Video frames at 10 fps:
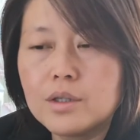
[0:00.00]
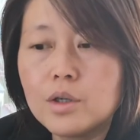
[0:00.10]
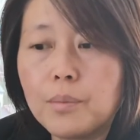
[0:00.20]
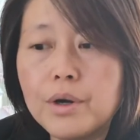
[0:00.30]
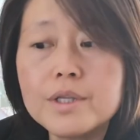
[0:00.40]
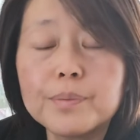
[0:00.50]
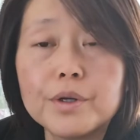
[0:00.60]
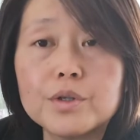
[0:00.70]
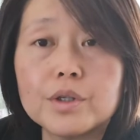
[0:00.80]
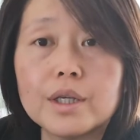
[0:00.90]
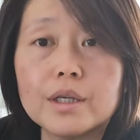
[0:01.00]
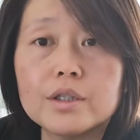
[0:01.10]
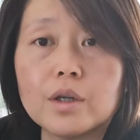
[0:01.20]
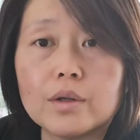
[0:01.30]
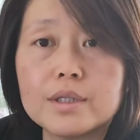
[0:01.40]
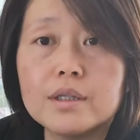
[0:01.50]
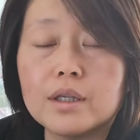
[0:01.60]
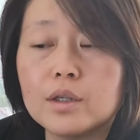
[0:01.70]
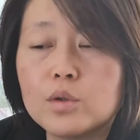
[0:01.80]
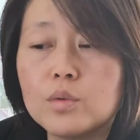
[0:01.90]
叫 Brisbridge 的一个小镇
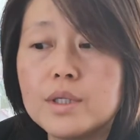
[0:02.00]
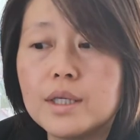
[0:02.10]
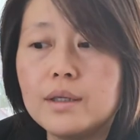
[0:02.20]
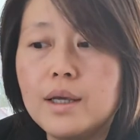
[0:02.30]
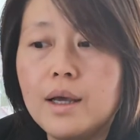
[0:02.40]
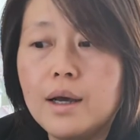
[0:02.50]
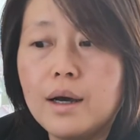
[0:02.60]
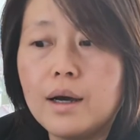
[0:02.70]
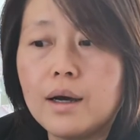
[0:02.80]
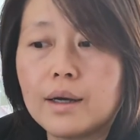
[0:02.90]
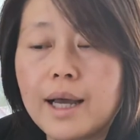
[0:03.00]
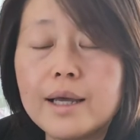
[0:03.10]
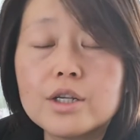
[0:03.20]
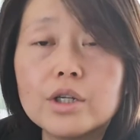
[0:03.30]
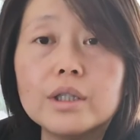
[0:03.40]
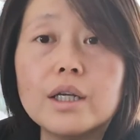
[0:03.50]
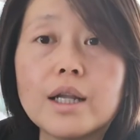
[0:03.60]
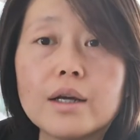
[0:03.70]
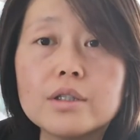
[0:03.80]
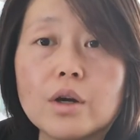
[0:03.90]
的一个中心，啊，开车呢
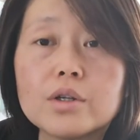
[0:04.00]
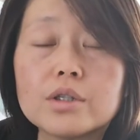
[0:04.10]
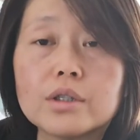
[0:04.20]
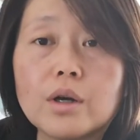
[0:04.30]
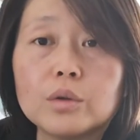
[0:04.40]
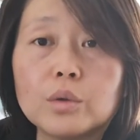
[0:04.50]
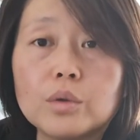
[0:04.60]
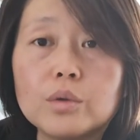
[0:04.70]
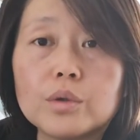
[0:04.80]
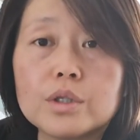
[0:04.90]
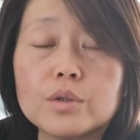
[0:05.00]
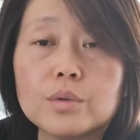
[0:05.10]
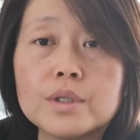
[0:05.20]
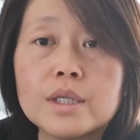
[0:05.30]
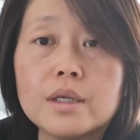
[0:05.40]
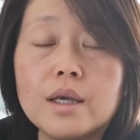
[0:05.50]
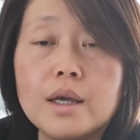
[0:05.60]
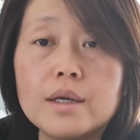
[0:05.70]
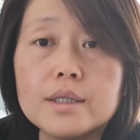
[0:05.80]
两小时到多伦多市中心。